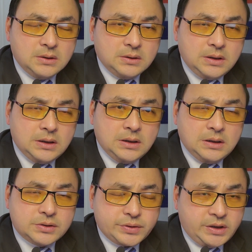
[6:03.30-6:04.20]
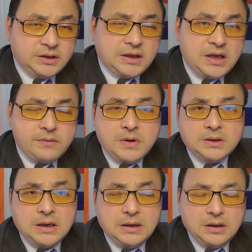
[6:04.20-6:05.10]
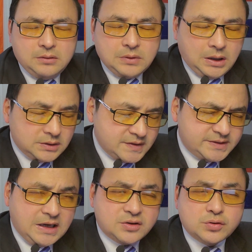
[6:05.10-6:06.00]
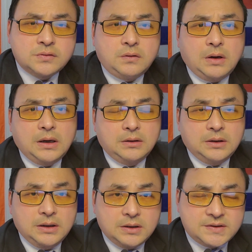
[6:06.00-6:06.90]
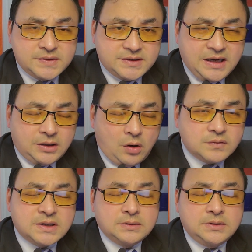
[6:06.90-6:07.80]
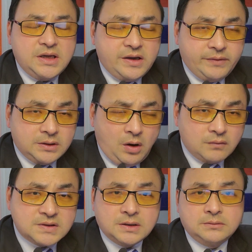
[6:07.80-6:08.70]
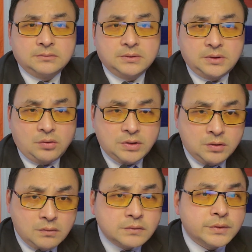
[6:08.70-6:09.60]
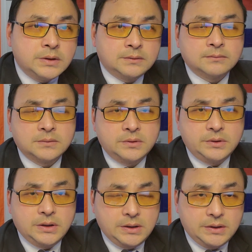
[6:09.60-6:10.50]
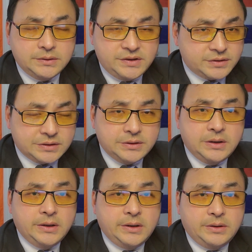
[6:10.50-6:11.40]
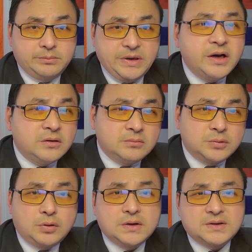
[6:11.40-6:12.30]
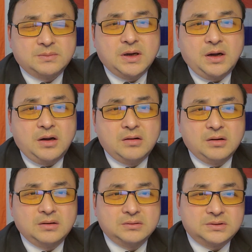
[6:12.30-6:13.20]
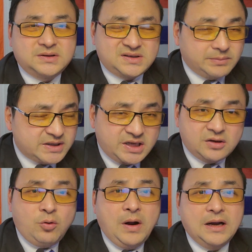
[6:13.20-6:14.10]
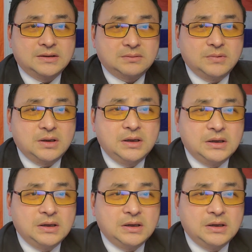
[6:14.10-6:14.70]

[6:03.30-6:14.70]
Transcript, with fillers: 呃，所以呢，叶问呢，呃，不，甄子丹说错了。呃，甄子丹投诚，叶问投诚，投诚共军。嗯，其实没有那么多什么和什么情怀，什么